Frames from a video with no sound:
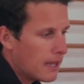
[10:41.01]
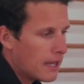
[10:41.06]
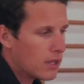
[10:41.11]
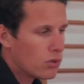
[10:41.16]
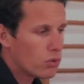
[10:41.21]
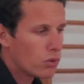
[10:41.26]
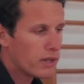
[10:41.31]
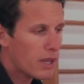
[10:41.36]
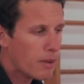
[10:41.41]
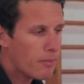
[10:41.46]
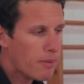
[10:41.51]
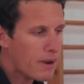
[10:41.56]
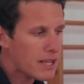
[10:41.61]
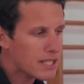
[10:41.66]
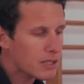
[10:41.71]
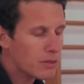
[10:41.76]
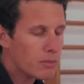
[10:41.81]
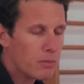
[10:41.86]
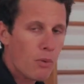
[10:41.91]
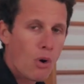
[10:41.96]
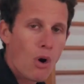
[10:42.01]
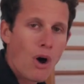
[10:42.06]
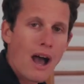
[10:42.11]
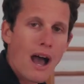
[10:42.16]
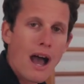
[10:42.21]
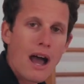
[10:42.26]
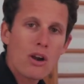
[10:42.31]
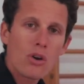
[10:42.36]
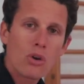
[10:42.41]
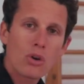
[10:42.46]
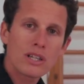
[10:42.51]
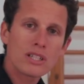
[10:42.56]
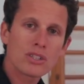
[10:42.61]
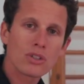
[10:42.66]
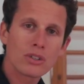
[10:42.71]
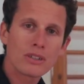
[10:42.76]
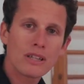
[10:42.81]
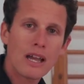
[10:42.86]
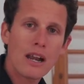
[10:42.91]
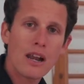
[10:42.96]
et de déplacement à
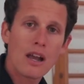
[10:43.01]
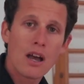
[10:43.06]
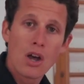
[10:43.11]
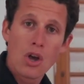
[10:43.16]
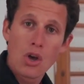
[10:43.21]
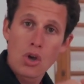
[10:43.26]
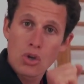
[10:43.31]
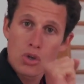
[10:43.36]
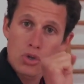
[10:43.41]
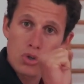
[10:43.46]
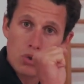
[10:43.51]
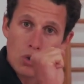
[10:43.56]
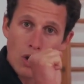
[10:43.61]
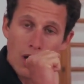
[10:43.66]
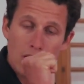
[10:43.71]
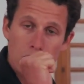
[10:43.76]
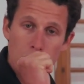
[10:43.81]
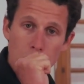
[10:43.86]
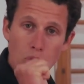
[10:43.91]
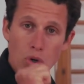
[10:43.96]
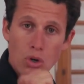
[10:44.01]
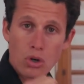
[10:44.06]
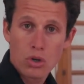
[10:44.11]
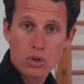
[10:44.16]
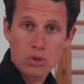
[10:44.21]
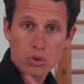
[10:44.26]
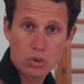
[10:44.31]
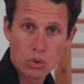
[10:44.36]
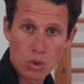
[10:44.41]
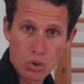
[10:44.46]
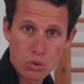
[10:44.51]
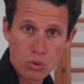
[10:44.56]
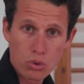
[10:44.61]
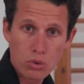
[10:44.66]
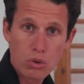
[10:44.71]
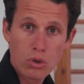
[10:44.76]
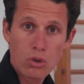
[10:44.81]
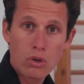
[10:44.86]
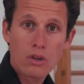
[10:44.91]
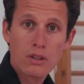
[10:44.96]
l'horizontale sur un dos
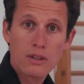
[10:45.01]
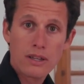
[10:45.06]
tenu,